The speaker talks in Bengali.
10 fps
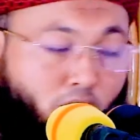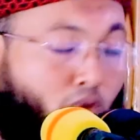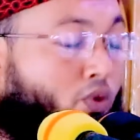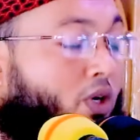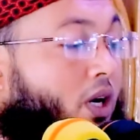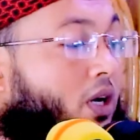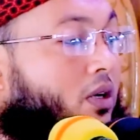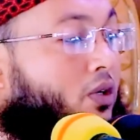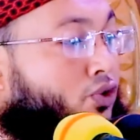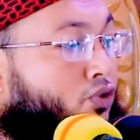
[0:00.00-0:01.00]
নৌকা
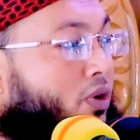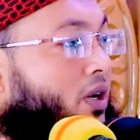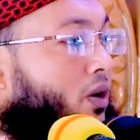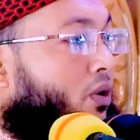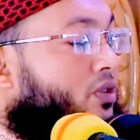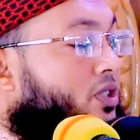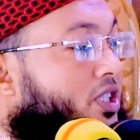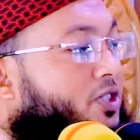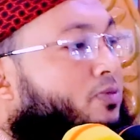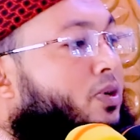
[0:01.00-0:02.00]
ট্রলার লঞ্চ
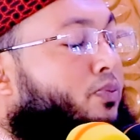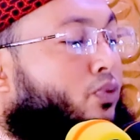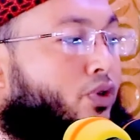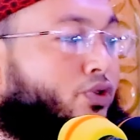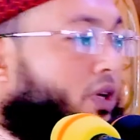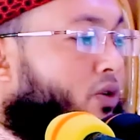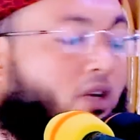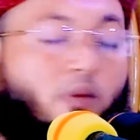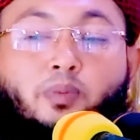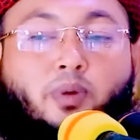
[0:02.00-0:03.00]
স্টিমার প্রয়োজন
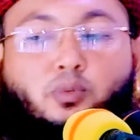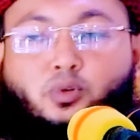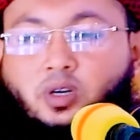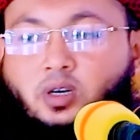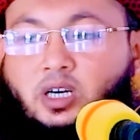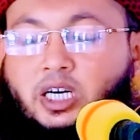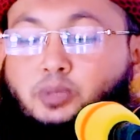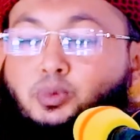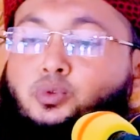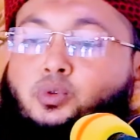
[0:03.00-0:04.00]
এখন আমি পাবো না
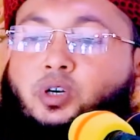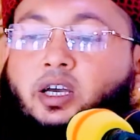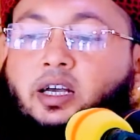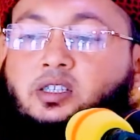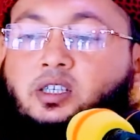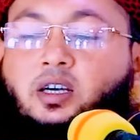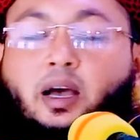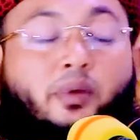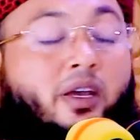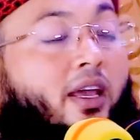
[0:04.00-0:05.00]
গাট বন্ধ হয়ে গেছে
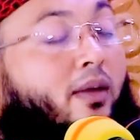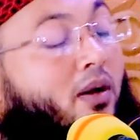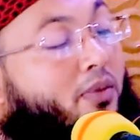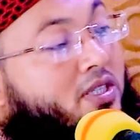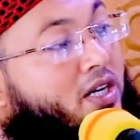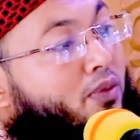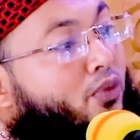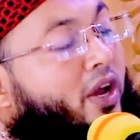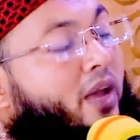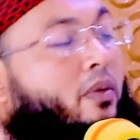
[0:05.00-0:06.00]
আমি কিভাবে
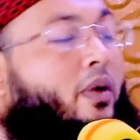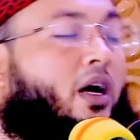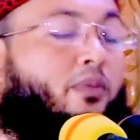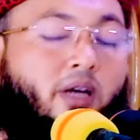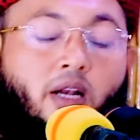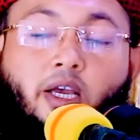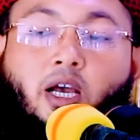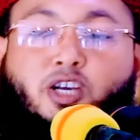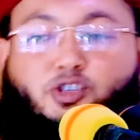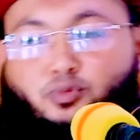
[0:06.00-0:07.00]
যাব কিভাবে
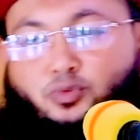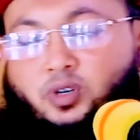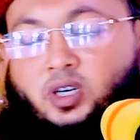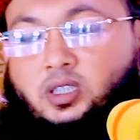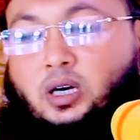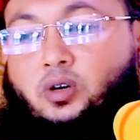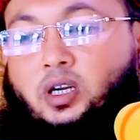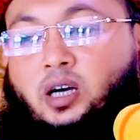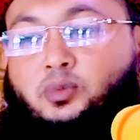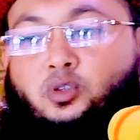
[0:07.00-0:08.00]
আগামীকালকে আসব।
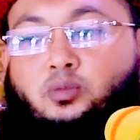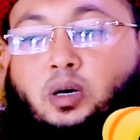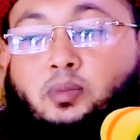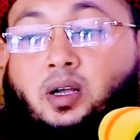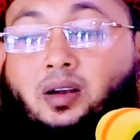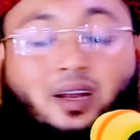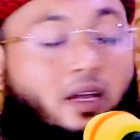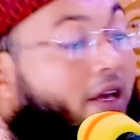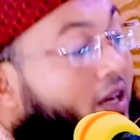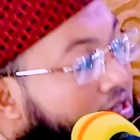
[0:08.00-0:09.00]
তাহলে আমি তো মামলার
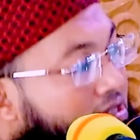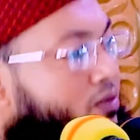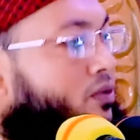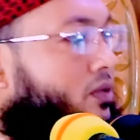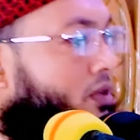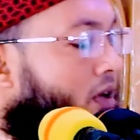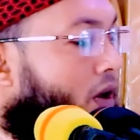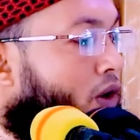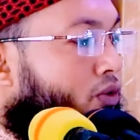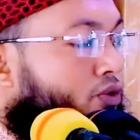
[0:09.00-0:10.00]
রায় হেরে যাব
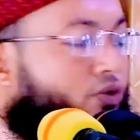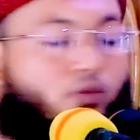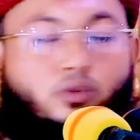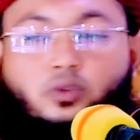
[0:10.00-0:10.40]
অথচ